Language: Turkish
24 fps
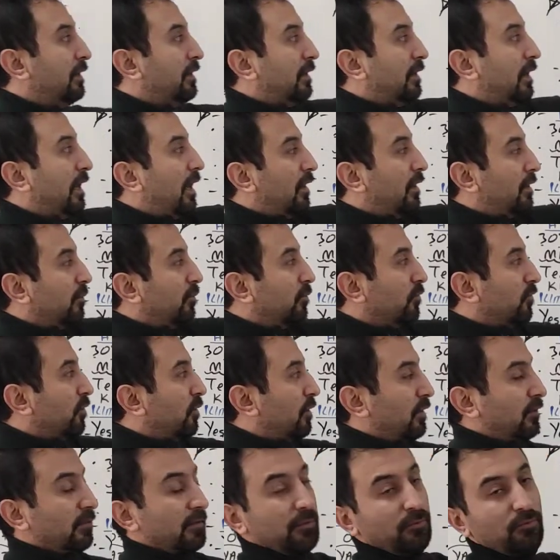Geldim
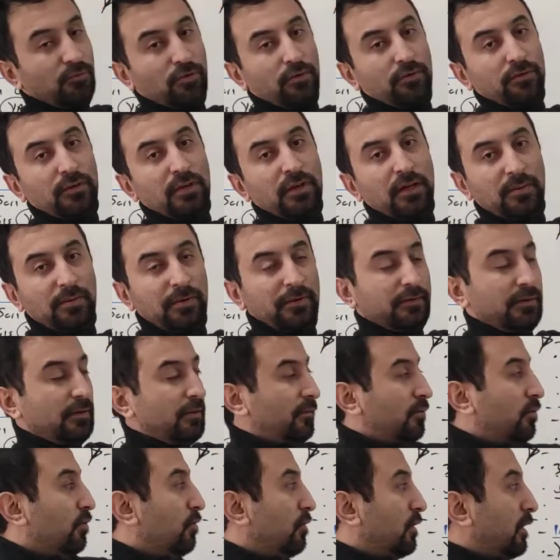son kısım çok daha basit.
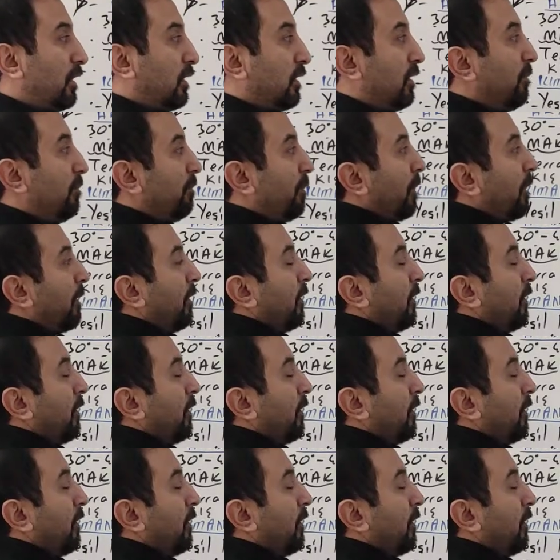Soğuk iklim.